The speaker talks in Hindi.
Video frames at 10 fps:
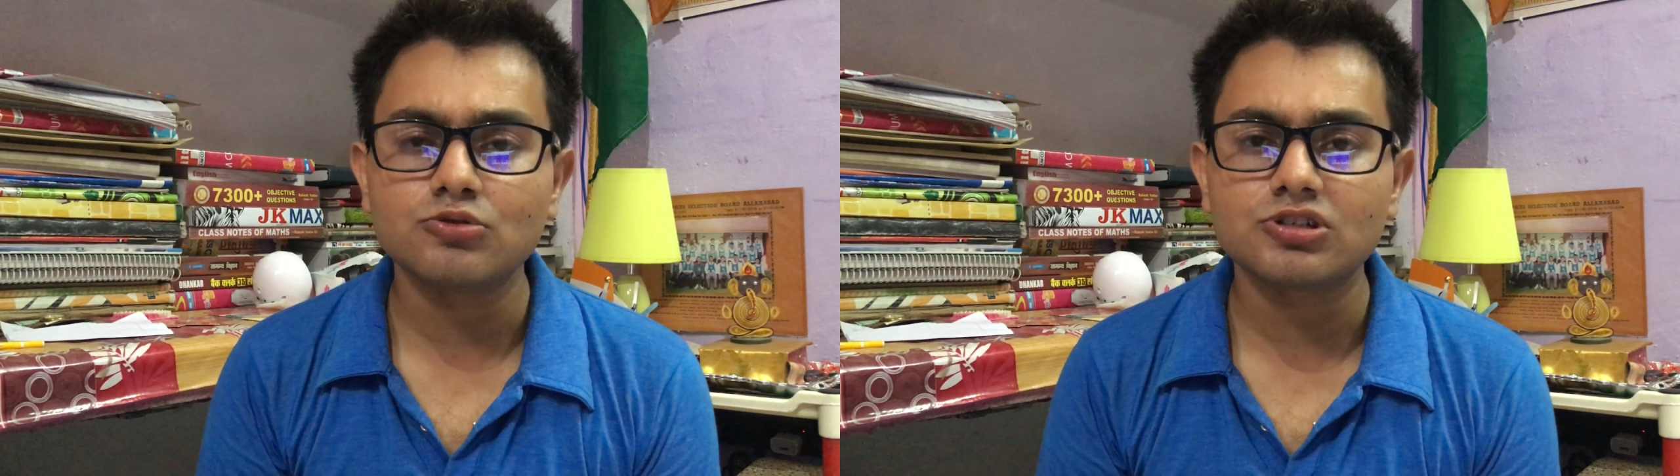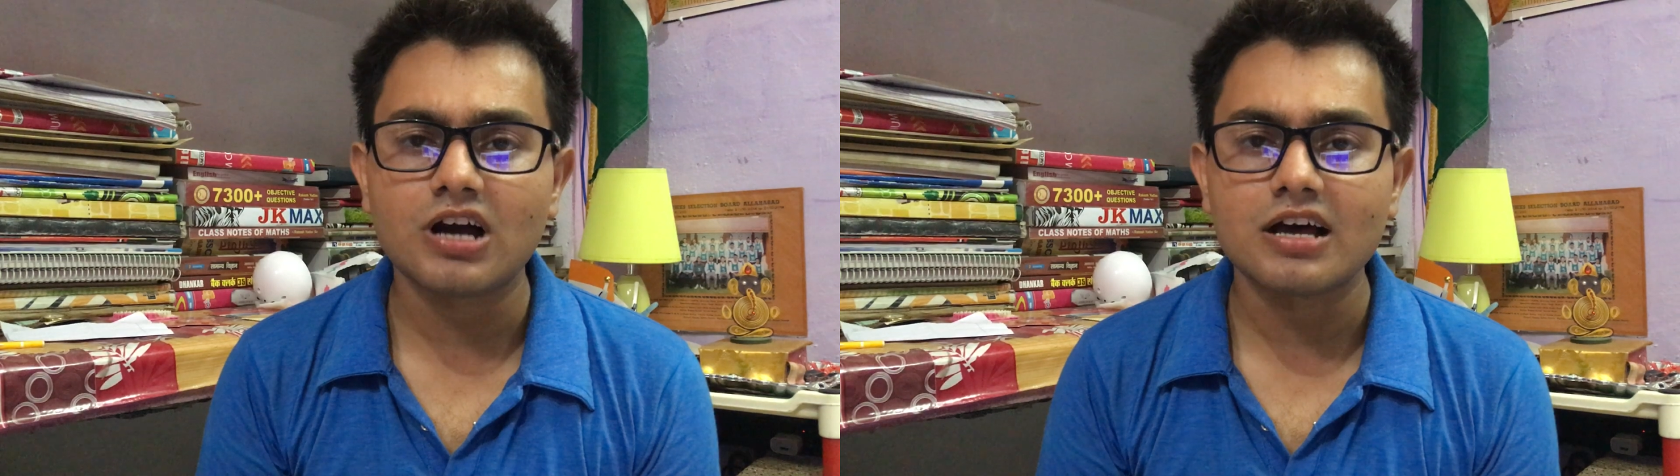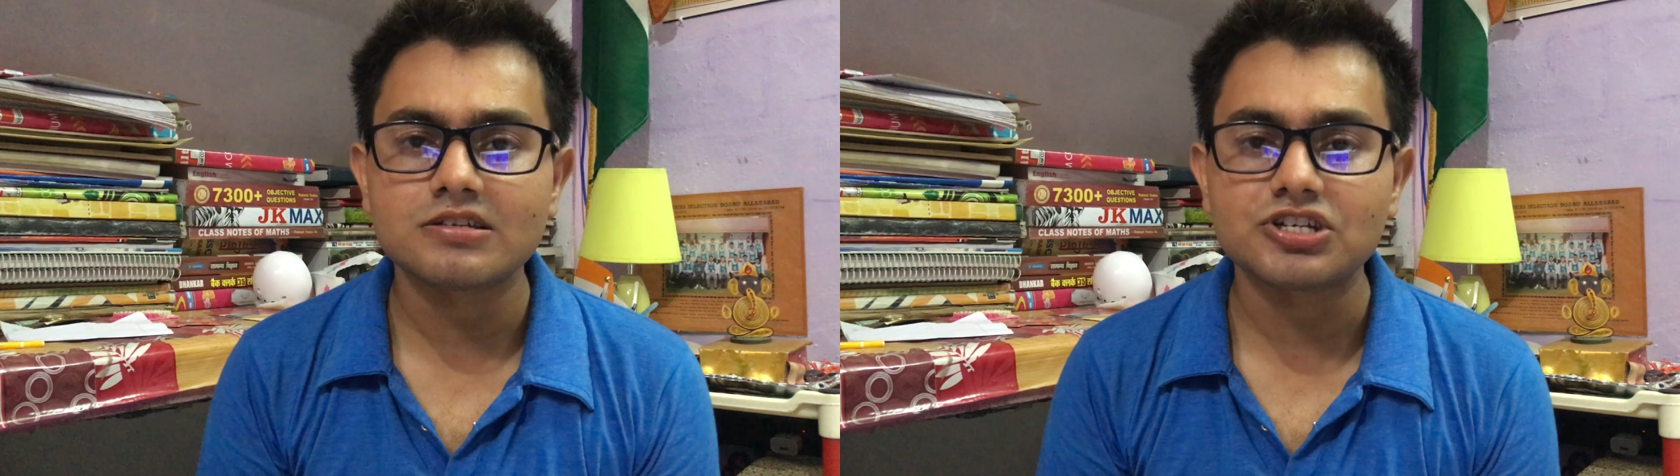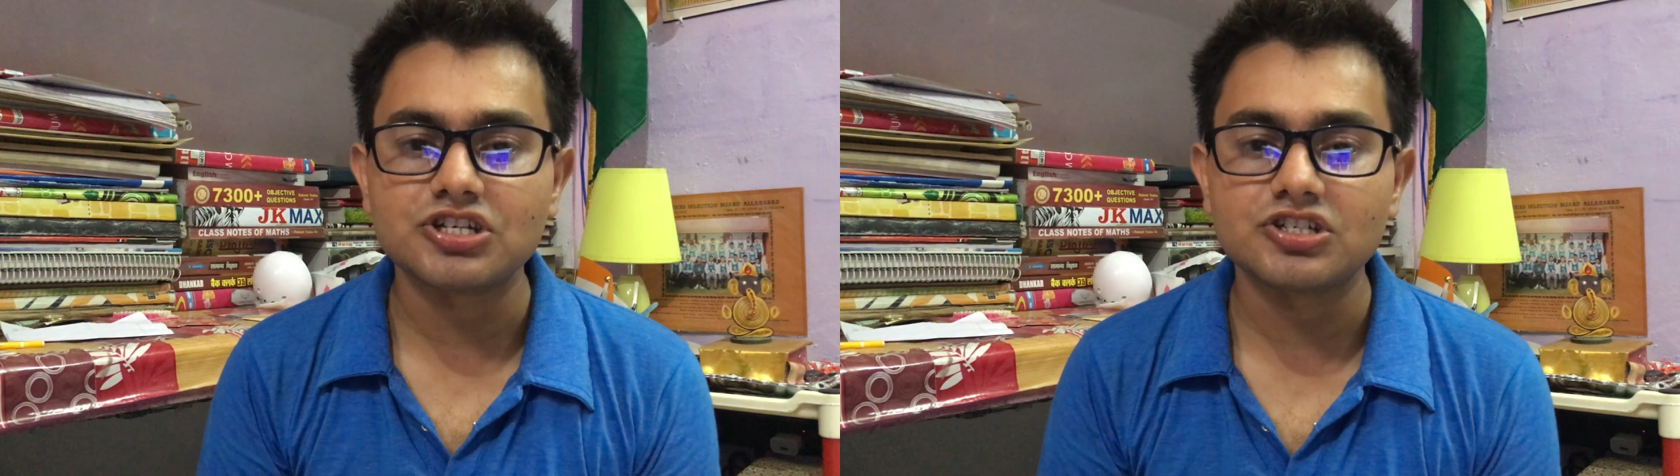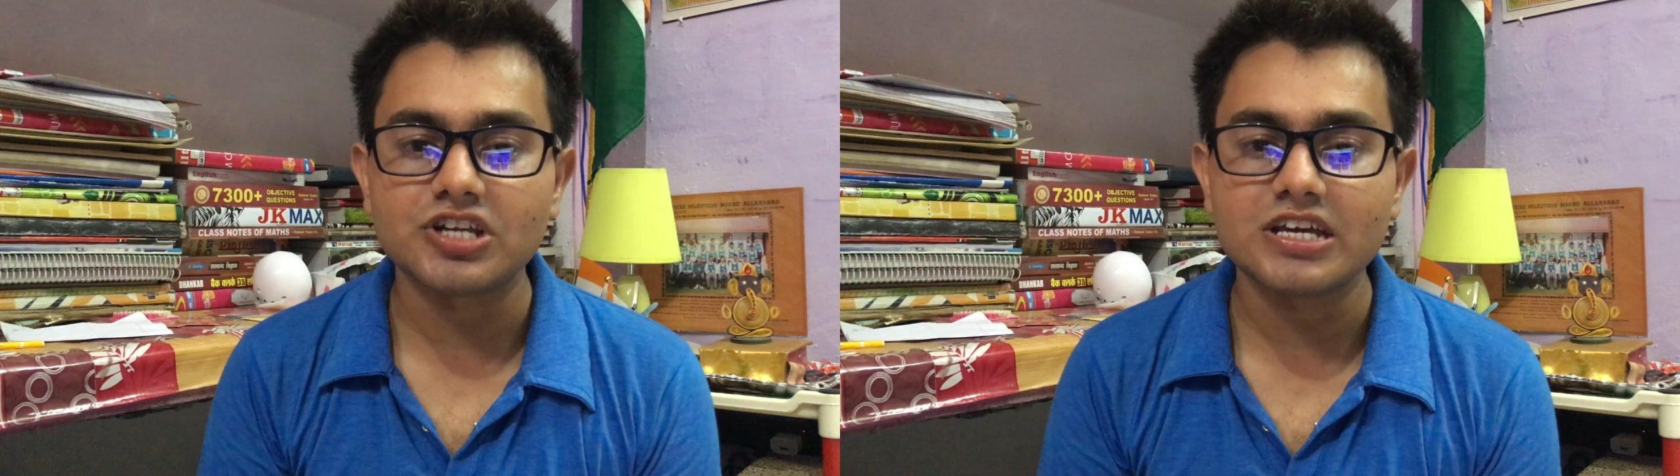कुछ खास
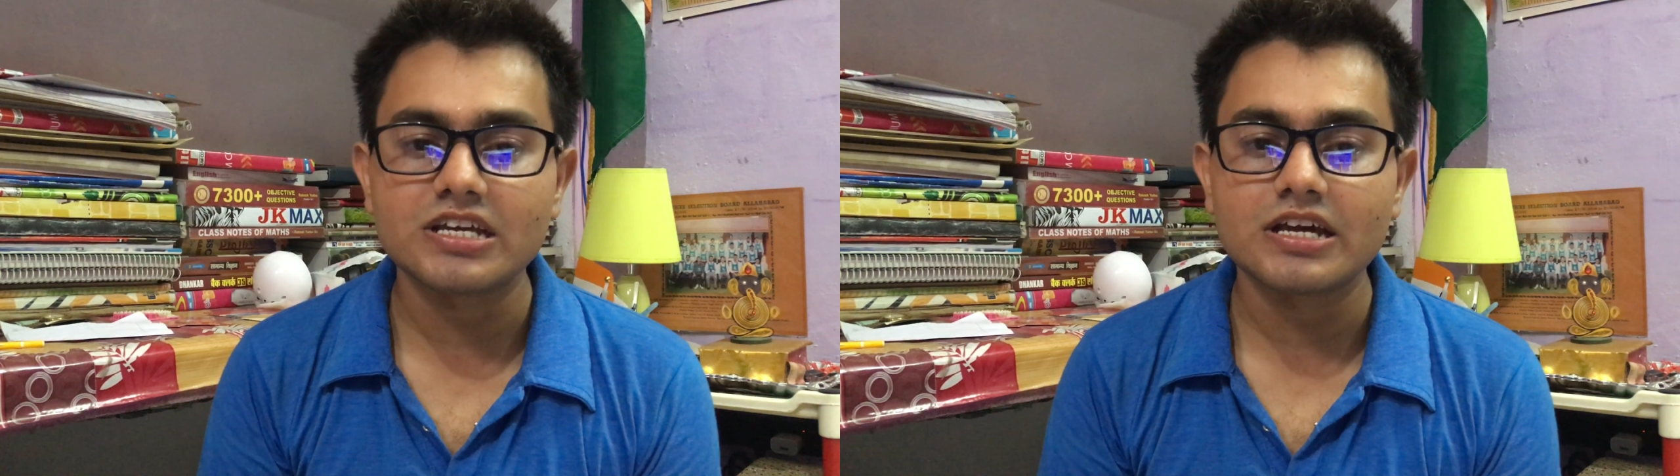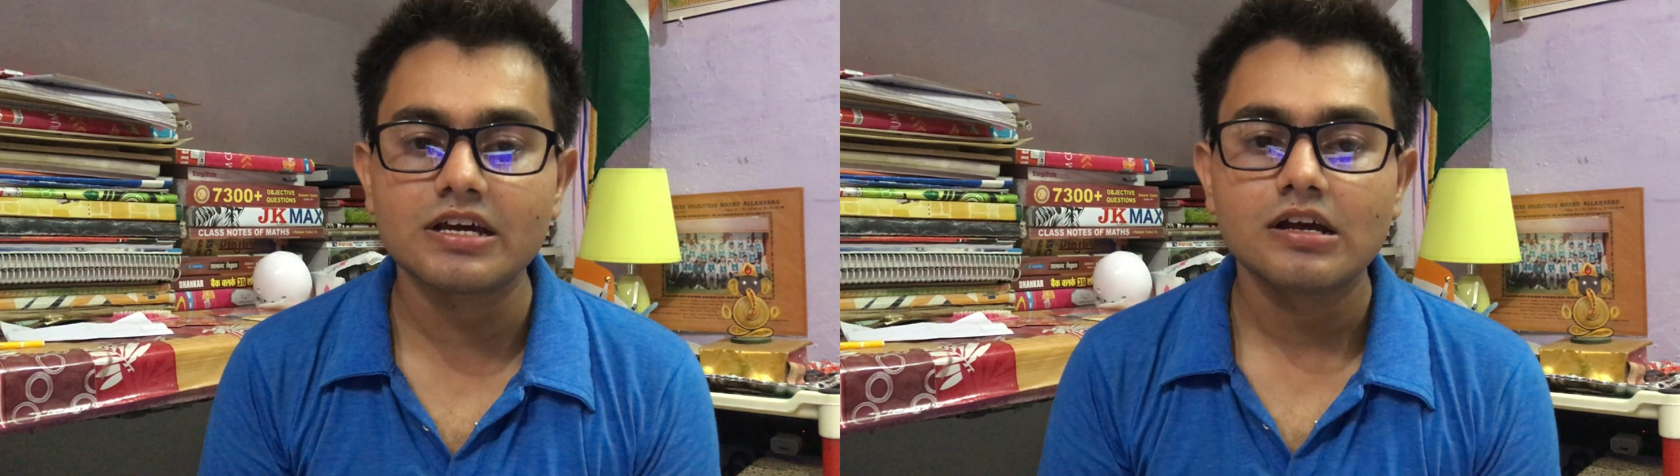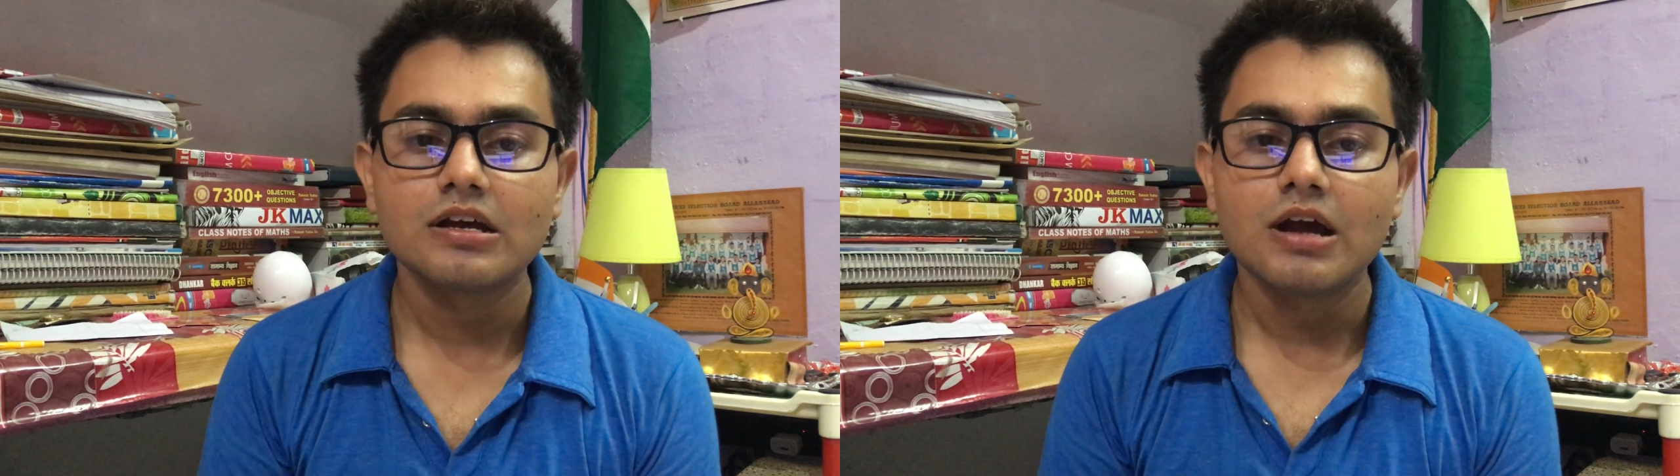चेंज नहीं है